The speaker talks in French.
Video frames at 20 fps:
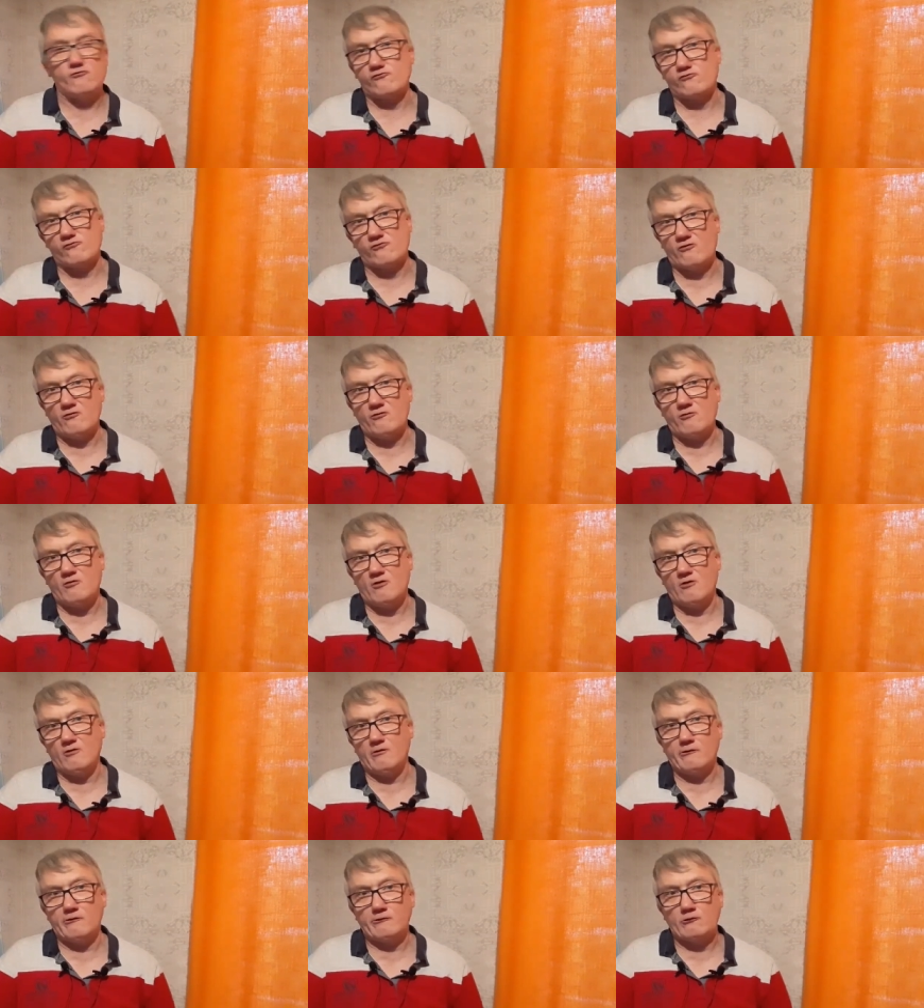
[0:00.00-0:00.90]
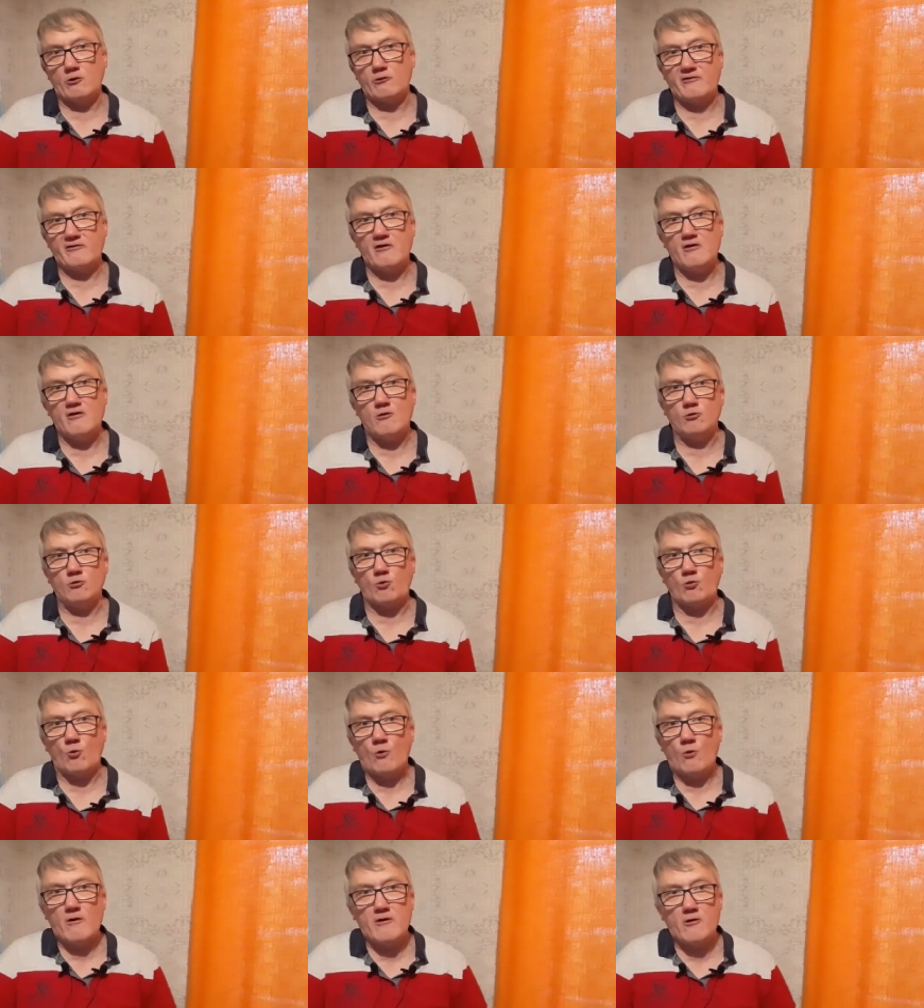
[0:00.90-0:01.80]
J'ai vais euh, tenter le
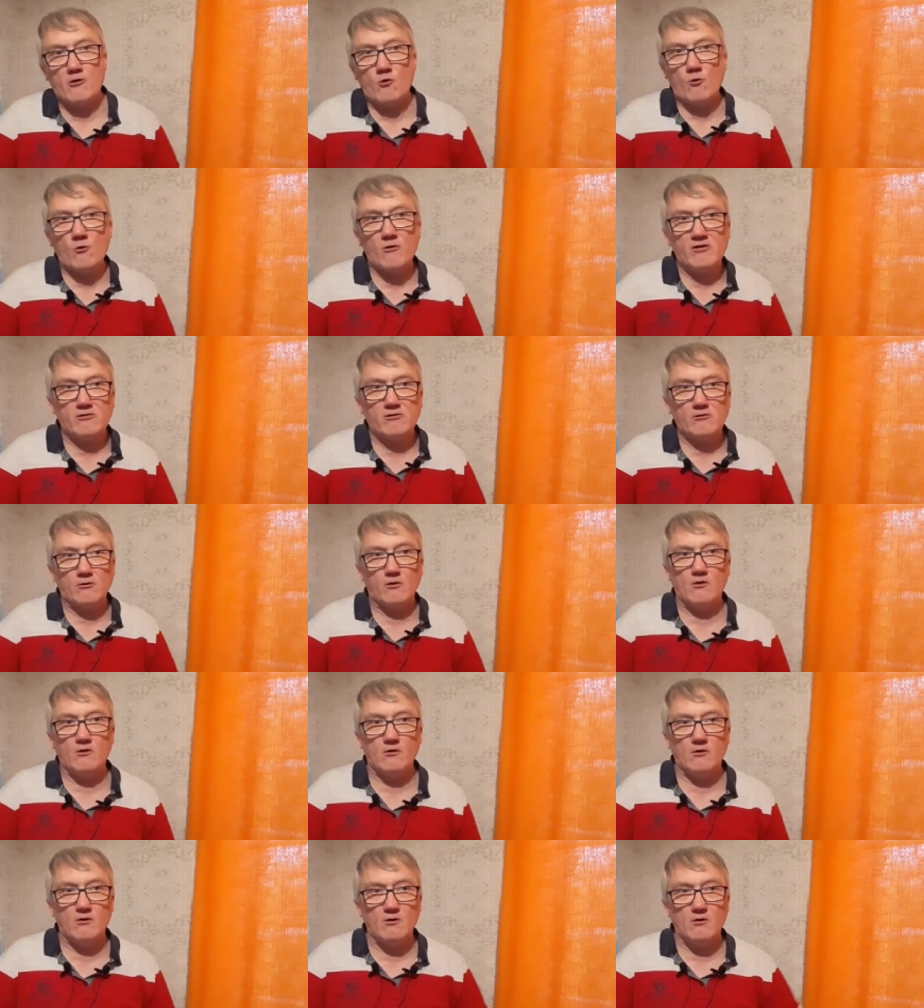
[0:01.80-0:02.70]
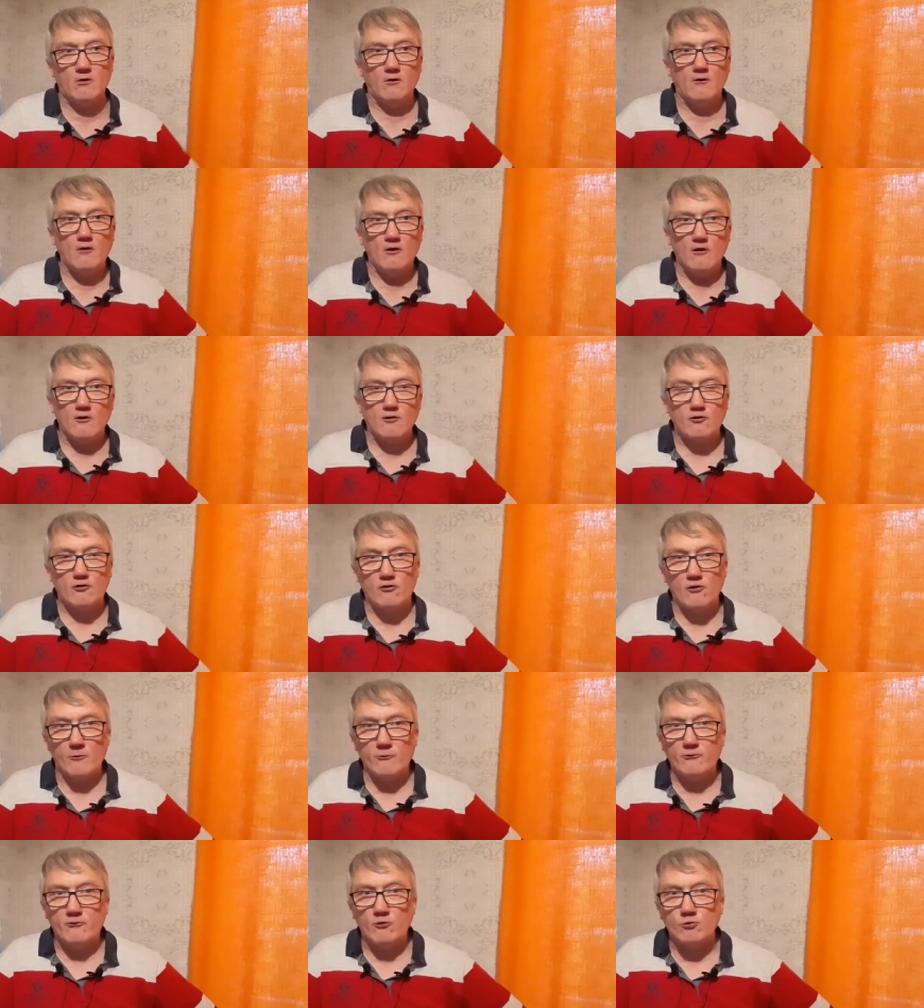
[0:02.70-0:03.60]
3 et le 8 euh,
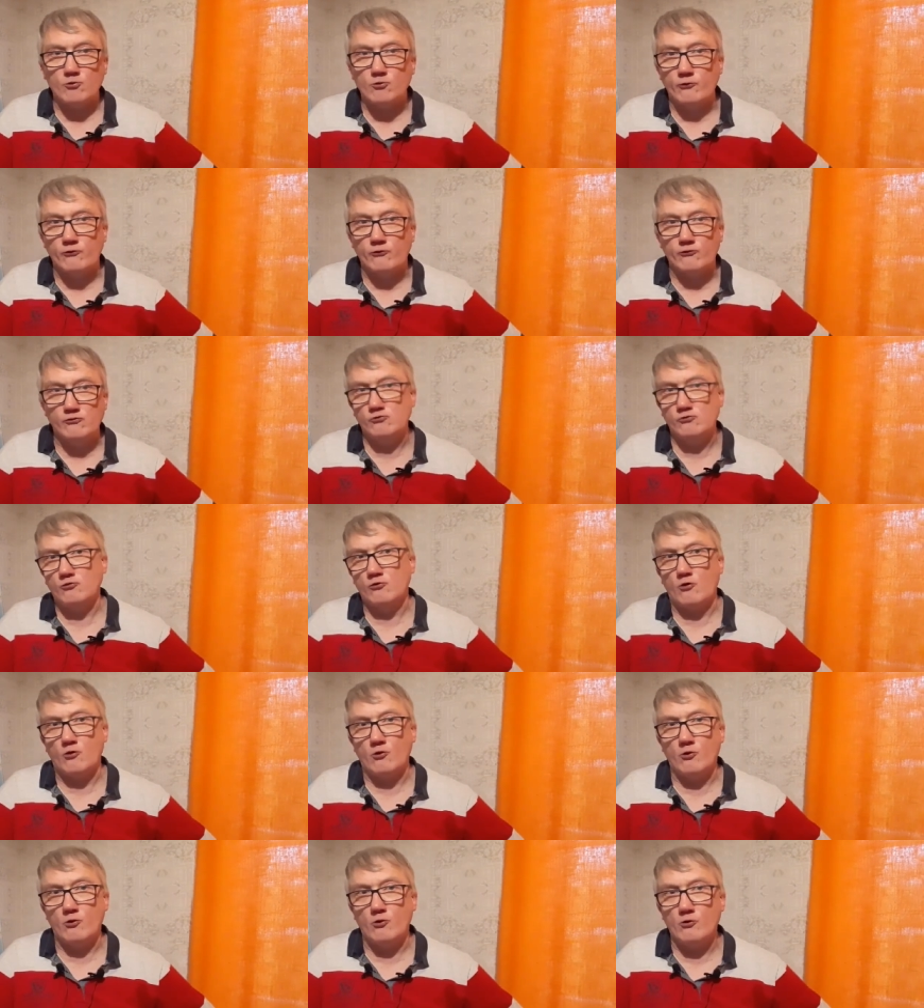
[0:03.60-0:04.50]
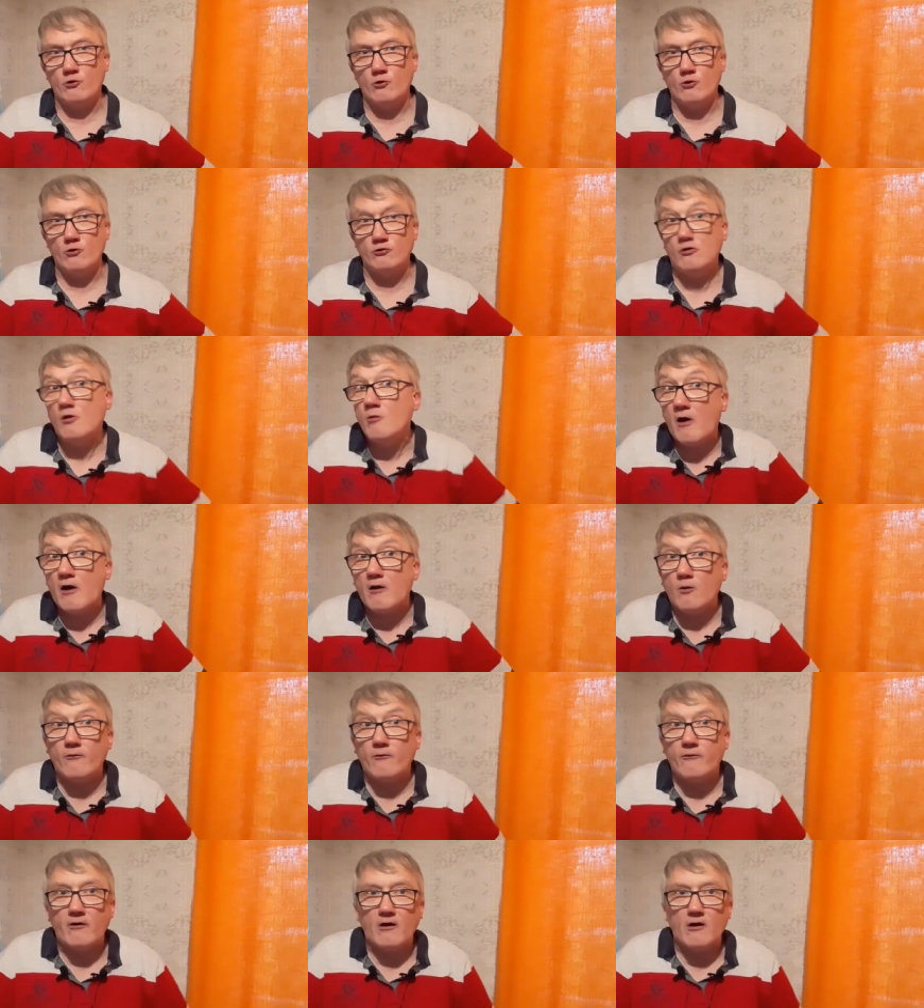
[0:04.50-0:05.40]
comme de coup sûr
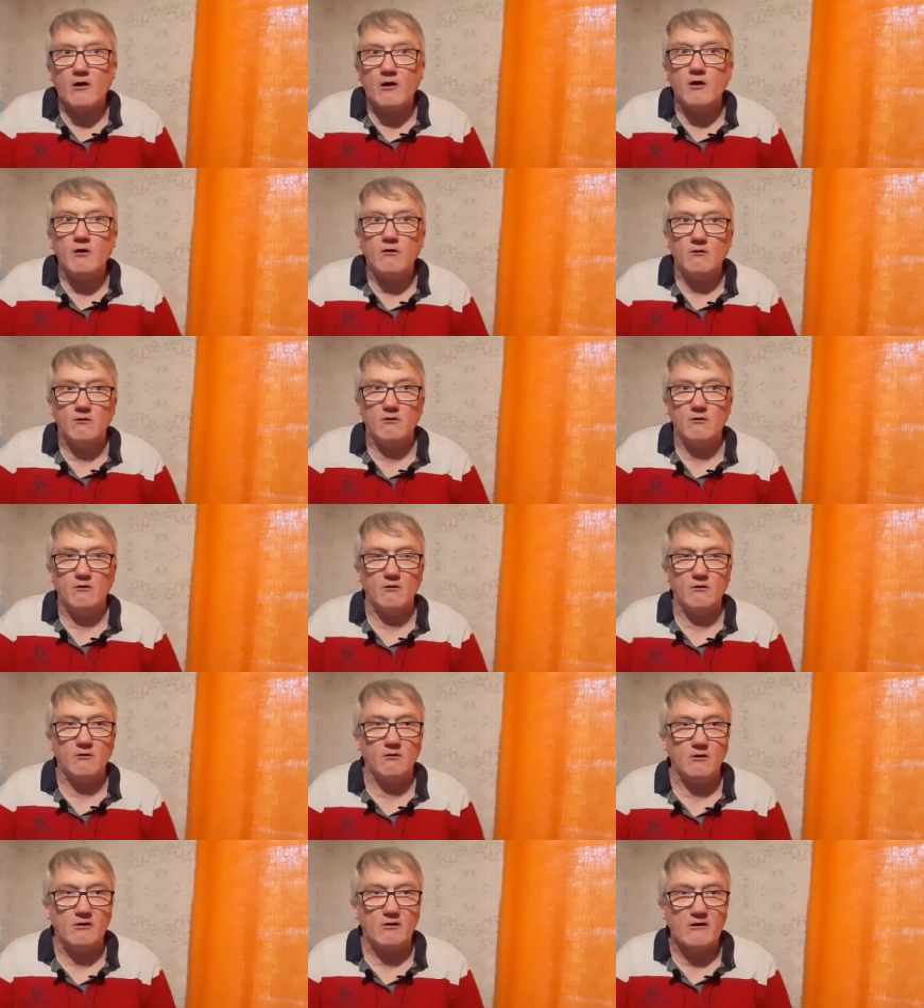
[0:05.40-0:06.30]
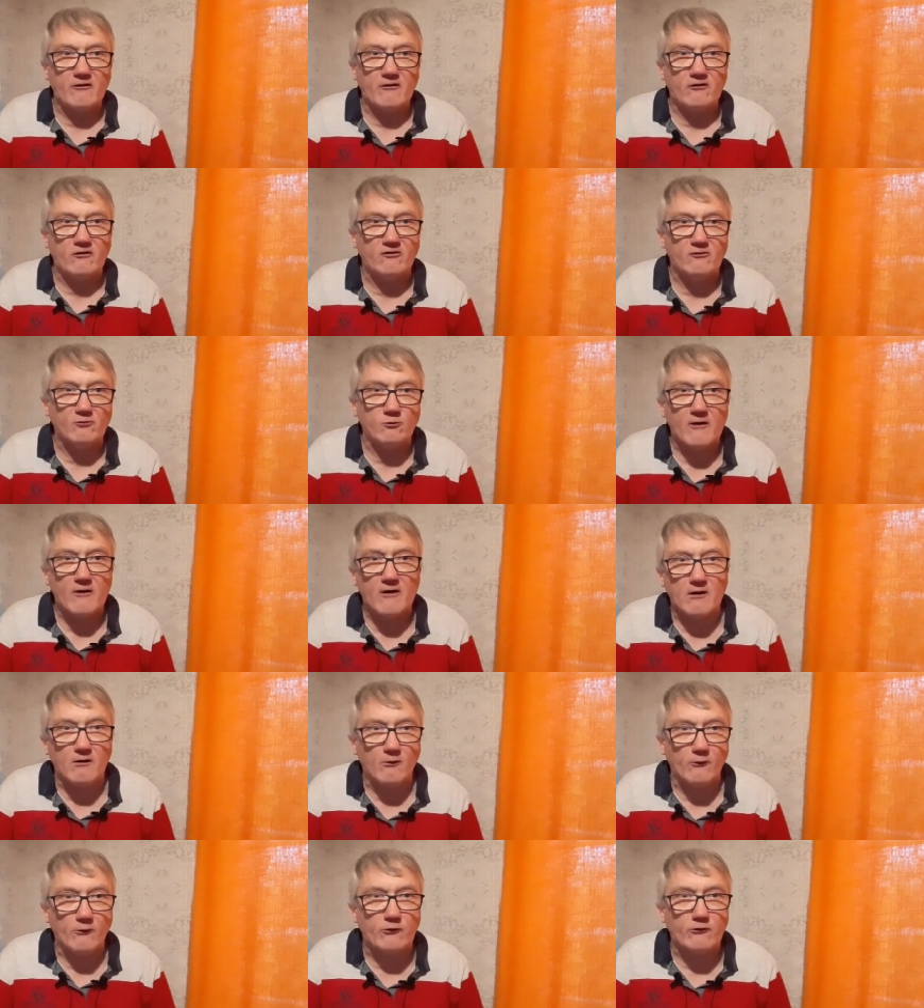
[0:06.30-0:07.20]
demain. On verra lundi
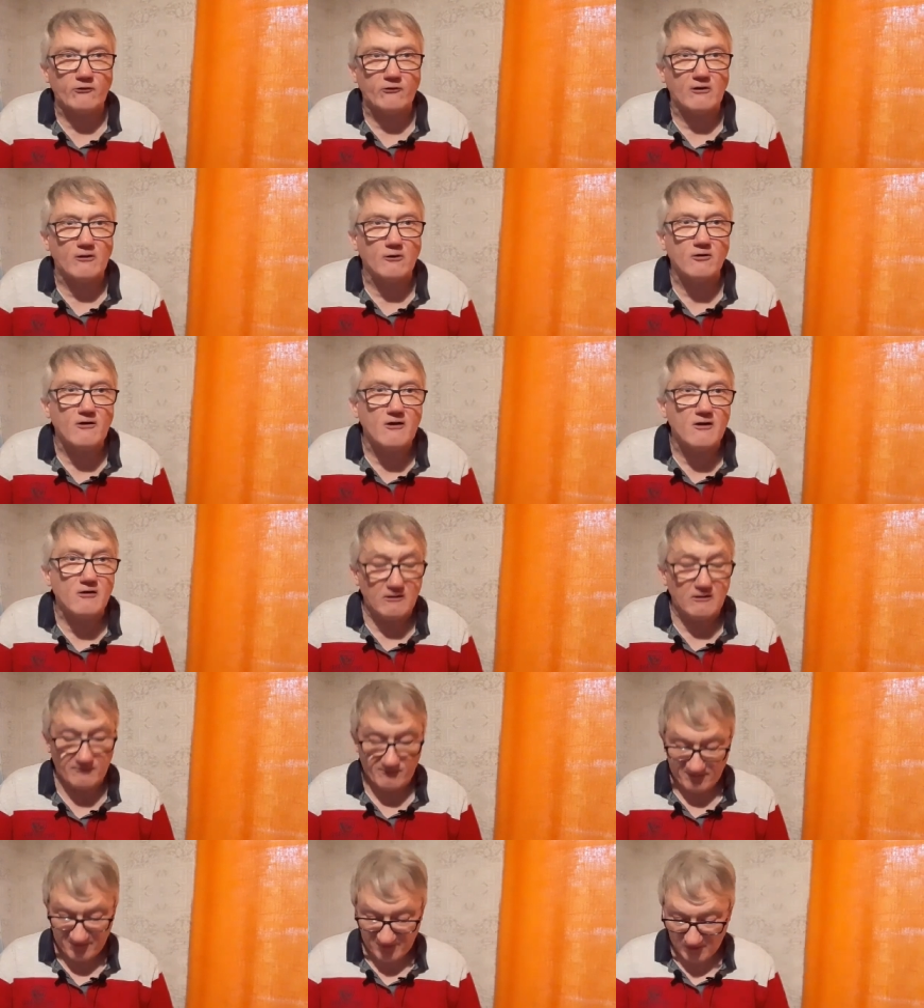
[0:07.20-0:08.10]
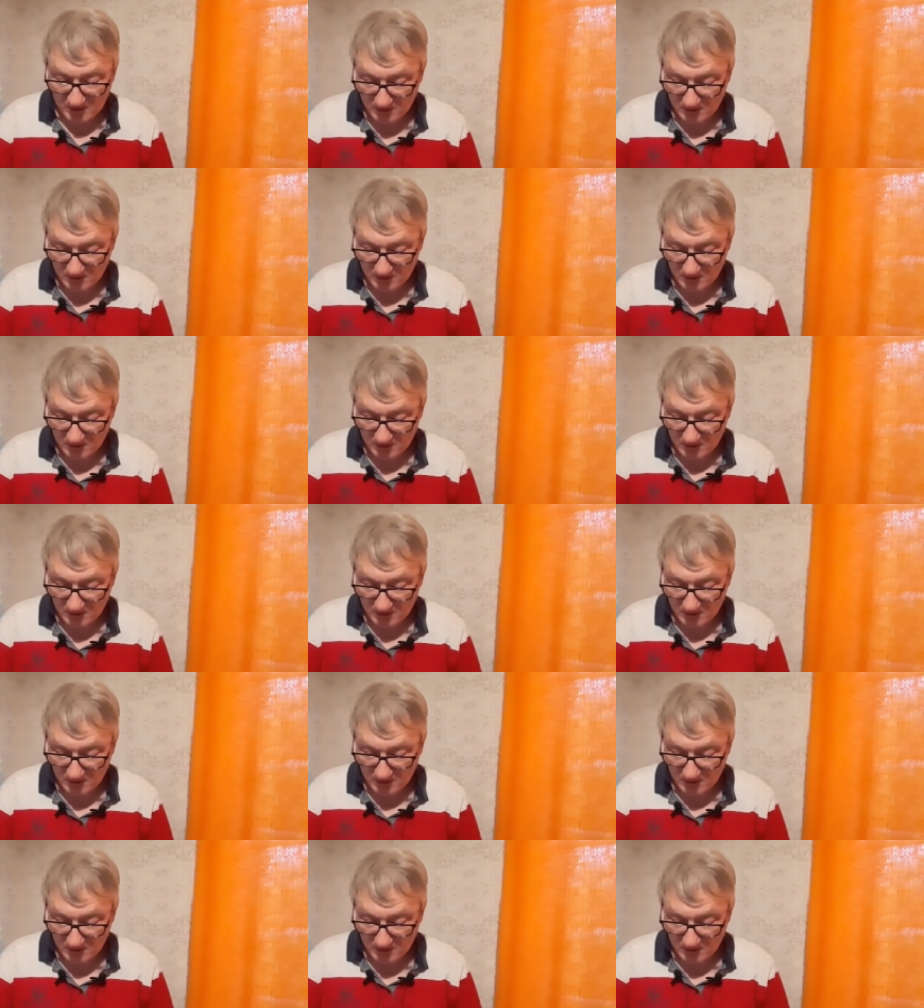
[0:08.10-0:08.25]
soir ce que ça donnera. Hein.